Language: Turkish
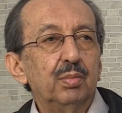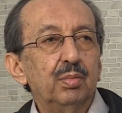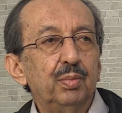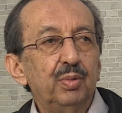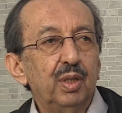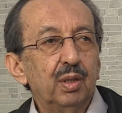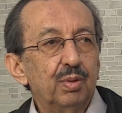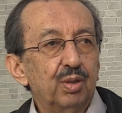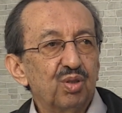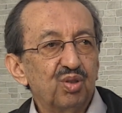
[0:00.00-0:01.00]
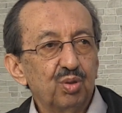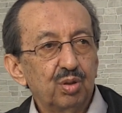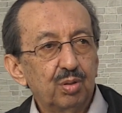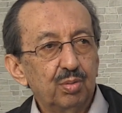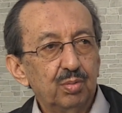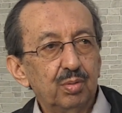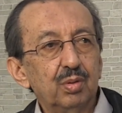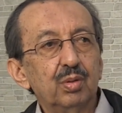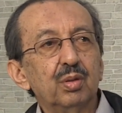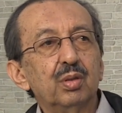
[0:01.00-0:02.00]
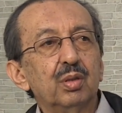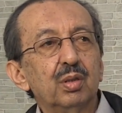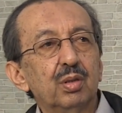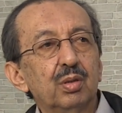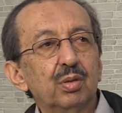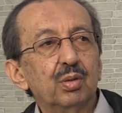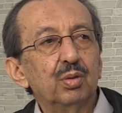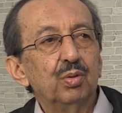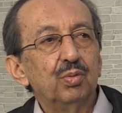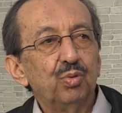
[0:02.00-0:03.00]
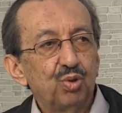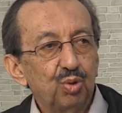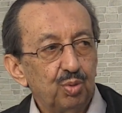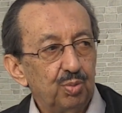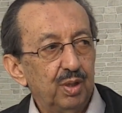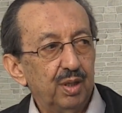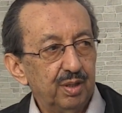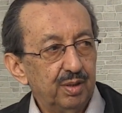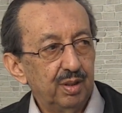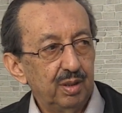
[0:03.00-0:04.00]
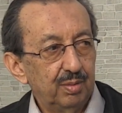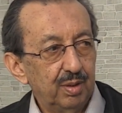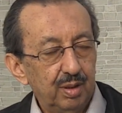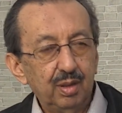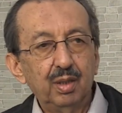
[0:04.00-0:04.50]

bir binaya bakıyorsunuz. O, o vücudu binanın değil mi?